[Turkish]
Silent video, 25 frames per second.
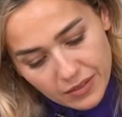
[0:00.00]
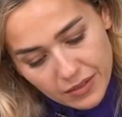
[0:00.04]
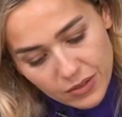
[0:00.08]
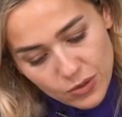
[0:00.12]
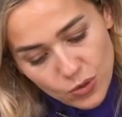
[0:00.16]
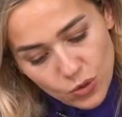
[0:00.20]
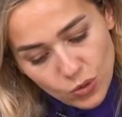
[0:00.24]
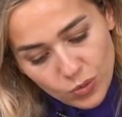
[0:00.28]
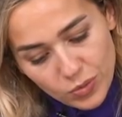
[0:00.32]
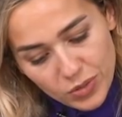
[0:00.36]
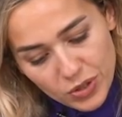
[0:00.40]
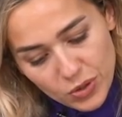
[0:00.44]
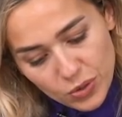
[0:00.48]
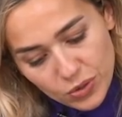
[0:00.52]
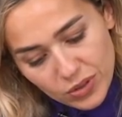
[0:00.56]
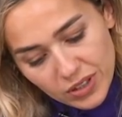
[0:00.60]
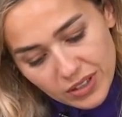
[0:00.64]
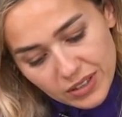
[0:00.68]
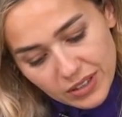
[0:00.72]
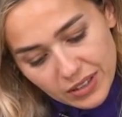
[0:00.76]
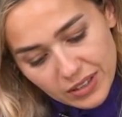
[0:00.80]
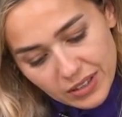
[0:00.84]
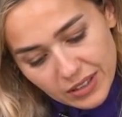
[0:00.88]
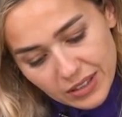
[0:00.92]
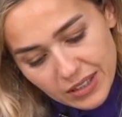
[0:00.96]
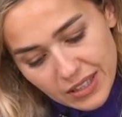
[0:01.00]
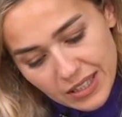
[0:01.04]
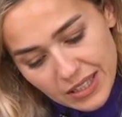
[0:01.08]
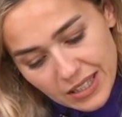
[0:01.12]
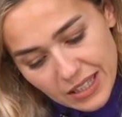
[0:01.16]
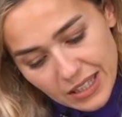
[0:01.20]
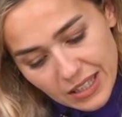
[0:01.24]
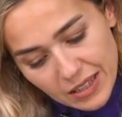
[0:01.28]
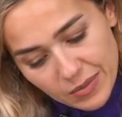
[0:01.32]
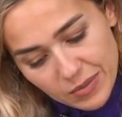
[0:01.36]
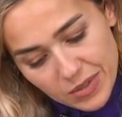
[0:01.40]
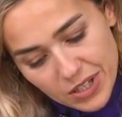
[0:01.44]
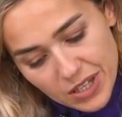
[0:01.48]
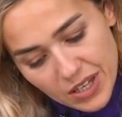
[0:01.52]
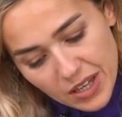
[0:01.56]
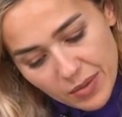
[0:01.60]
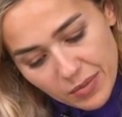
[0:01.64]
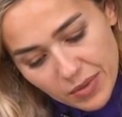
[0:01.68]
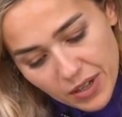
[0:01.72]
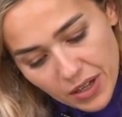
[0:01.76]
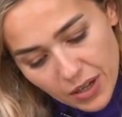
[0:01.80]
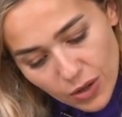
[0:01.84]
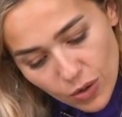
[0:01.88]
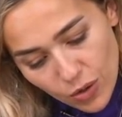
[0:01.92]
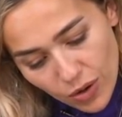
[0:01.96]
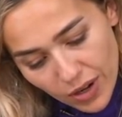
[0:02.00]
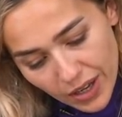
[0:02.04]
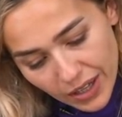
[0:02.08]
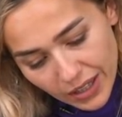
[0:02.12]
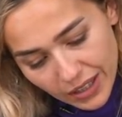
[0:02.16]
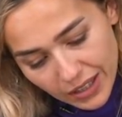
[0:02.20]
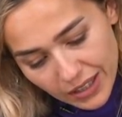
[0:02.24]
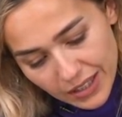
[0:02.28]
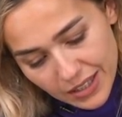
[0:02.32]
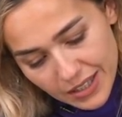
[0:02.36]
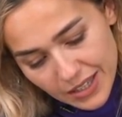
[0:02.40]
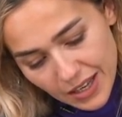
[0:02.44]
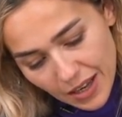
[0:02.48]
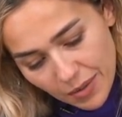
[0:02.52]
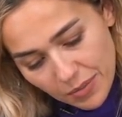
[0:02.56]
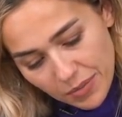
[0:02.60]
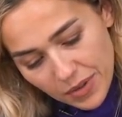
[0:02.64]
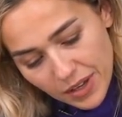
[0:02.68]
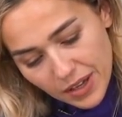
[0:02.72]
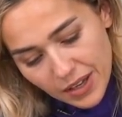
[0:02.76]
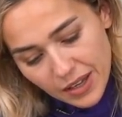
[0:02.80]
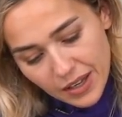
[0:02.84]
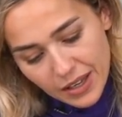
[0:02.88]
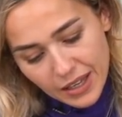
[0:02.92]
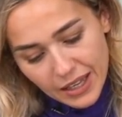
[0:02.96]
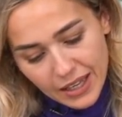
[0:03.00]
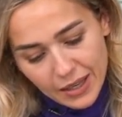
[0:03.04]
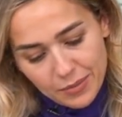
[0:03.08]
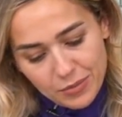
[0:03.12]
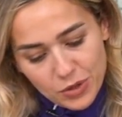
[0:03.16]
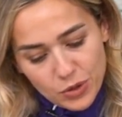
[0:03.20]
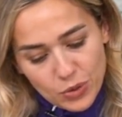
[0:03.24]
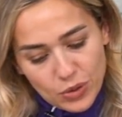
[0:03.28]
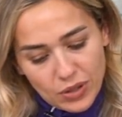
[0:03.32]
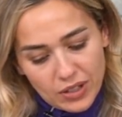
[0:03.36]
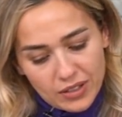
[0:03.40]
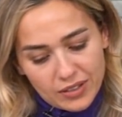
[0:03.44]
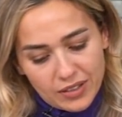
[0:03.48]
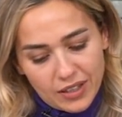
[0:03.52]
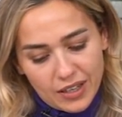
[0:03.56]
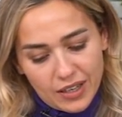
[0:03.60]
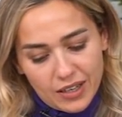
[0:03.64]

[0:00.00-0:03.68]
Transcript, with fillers: Yoğun bir çikolata tadı istediğim için hem kakao ekleyeceğim hem çikolata